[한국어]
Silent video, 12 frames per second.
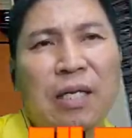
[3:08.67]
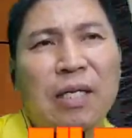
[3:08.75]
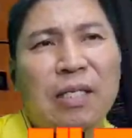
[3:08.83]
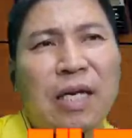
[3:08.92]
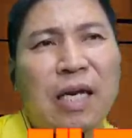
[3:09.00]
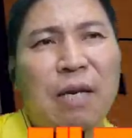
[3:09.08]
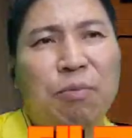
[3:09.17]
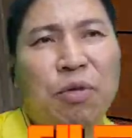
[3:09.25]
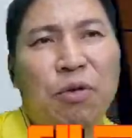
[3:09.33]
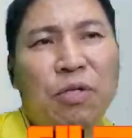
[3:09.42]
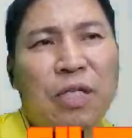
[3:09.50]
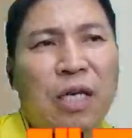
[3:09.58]
자, 이
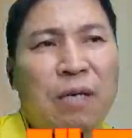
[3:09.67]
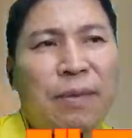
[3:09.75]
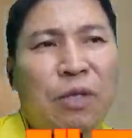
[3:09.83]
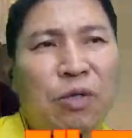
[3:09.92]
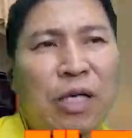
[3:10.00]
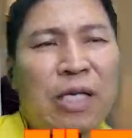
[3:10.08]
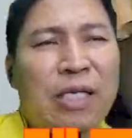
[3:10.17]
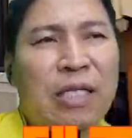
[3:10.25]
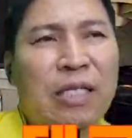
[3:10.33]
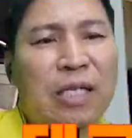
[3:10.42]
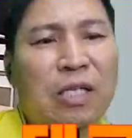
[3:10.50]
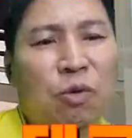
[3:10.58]
부동산은 매도자의
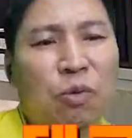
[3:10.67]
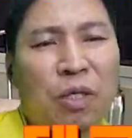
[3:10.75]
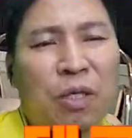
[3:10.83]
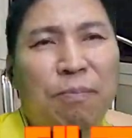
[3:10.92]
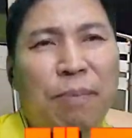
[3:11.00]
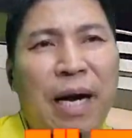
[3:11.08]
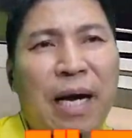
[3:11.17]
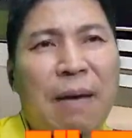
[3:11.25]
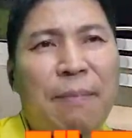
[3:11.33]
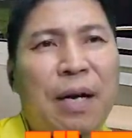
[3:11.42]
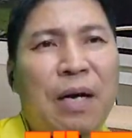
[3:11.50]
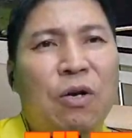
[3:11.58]
사정이 좀
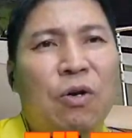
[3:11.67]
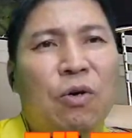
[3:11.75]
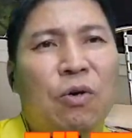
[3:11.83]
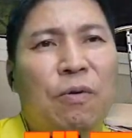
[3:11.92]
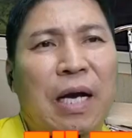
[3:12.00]
급하게 팔려고